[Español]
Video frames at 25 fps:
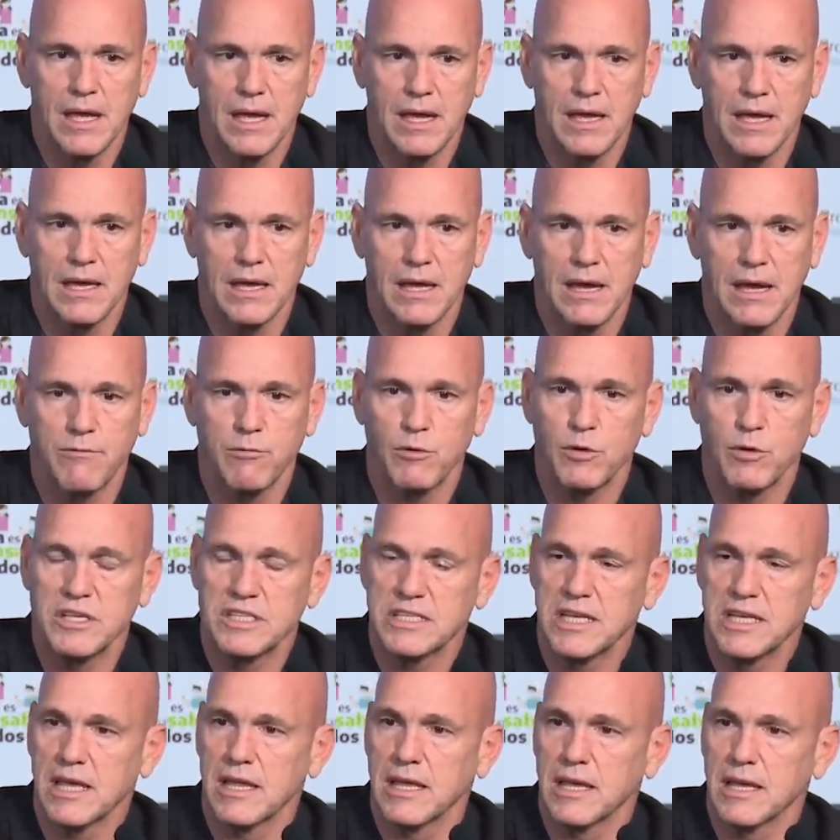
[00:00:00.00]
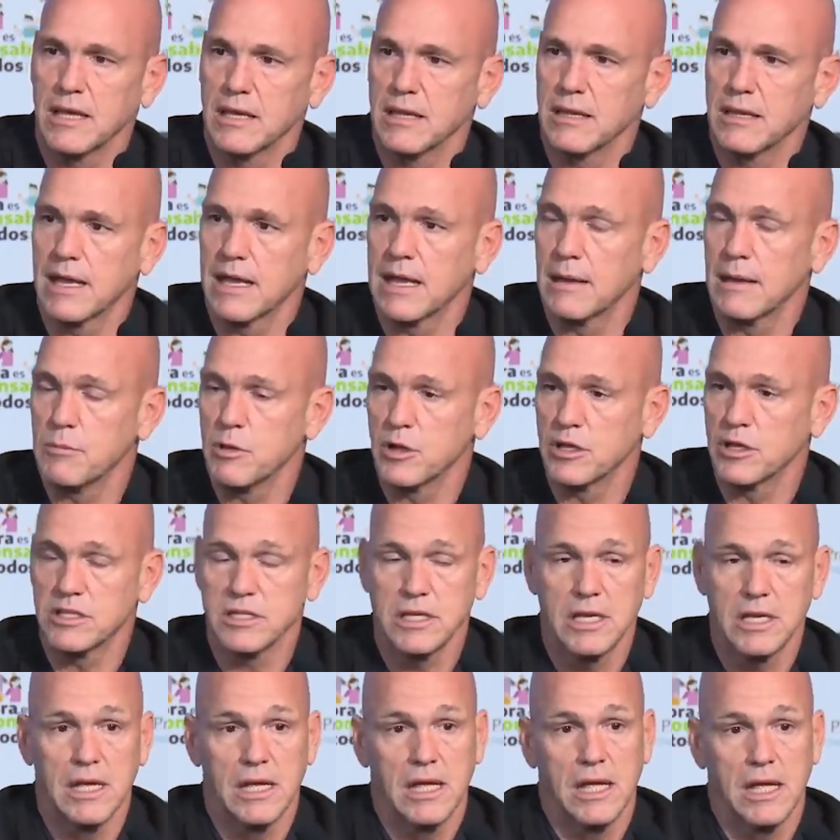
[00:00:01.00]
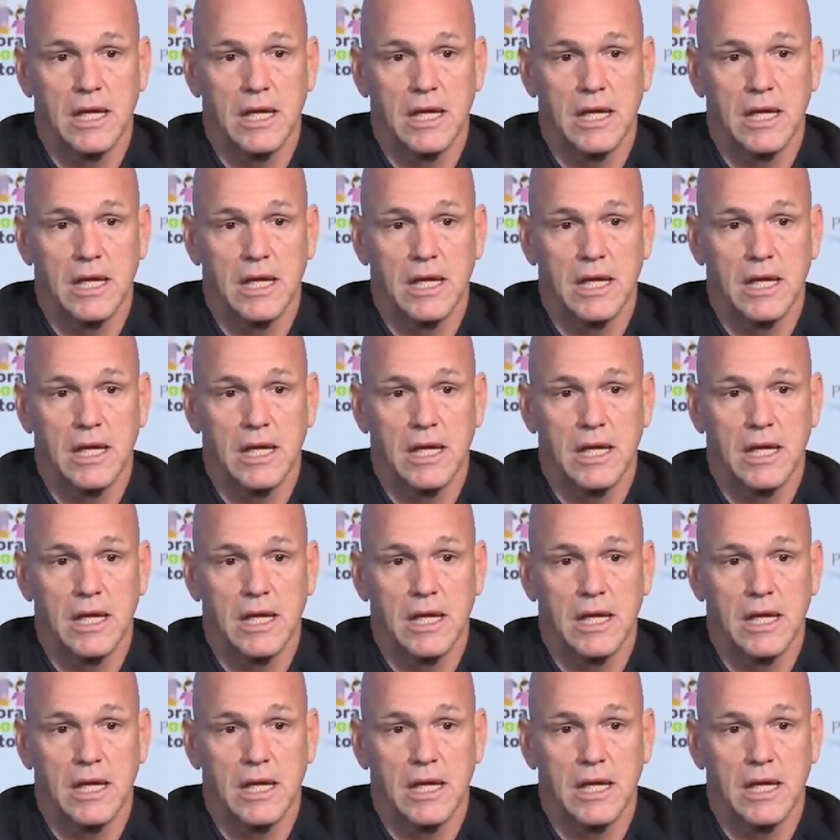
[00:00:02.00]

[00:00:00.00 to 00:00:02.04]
eh, afluencia de camiones.